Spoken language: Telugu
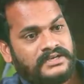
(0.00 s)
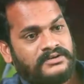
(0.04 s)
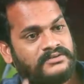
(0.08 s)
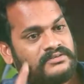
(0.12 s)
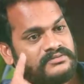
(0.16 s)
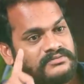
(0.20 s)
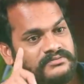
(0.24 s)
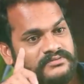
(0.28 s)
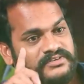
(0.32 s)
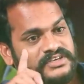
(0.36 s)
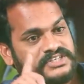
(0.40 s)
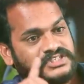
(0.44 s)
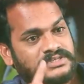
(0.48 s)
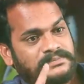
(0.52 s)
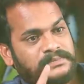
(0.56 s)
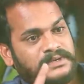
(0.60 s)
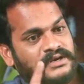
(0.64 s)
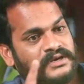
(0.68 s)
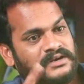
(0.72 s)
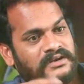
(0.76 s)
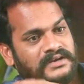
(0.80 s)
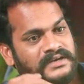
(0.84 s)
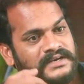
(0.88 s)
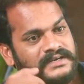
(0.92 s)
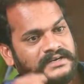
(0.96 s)
నేను వేస్ట్
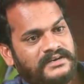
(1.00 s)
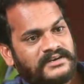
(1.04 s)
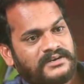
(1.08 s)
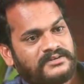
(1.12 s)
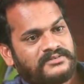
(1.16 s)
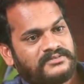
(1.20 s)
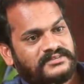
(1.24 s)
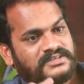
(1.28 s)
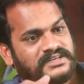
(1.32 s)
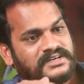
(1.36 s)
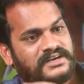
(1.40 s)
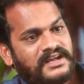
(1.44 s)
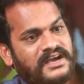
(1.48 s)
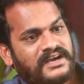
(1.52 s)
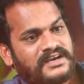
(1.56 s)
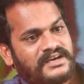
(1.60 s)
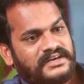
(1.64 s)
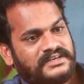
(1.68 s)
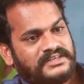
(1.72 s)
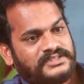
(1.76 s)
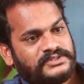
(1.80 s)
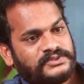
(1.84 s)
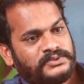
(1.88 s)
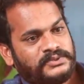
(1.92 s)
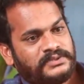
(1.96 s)
ఫెలో లీడర్ అనుకుంటే
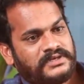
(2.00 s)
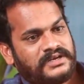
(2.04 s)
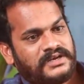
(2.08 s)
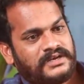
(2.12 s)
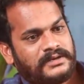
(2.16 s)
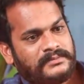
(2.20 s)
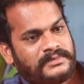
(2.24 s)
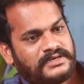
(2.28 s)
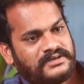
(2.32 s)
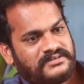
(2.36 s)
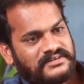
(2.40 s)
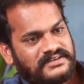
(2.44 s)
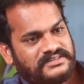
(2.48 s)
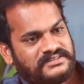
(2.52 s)
నాకంటే జూనియర్ అనమాట